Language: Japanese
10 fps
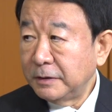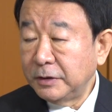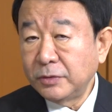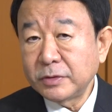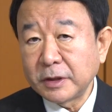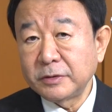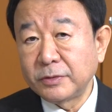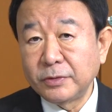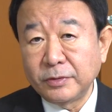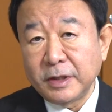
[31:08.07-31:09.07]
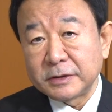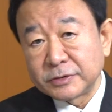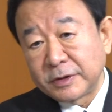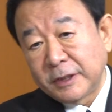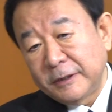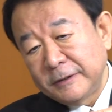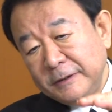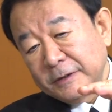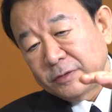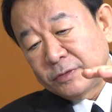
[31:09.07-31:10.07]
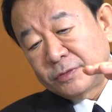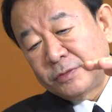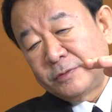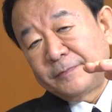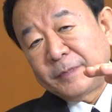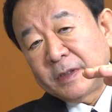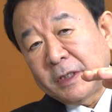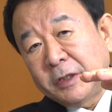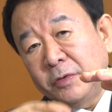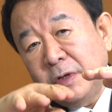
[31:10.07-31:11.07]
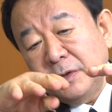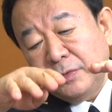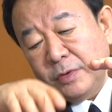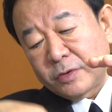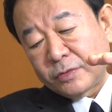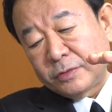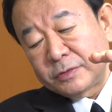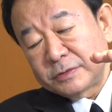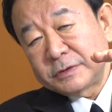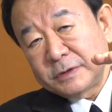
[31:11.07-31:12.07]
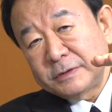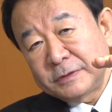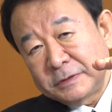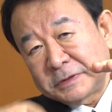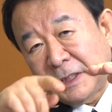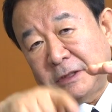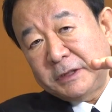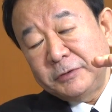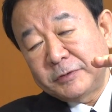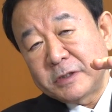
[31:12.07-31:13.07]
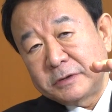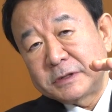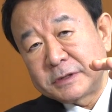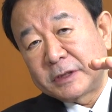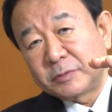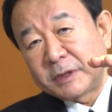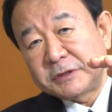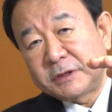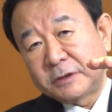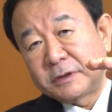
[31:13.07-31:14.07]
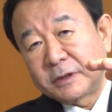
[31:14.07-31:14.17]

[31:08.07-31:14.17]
日本海の方はそれがこの太平洋側の方はこう海底深くに砂と混じったん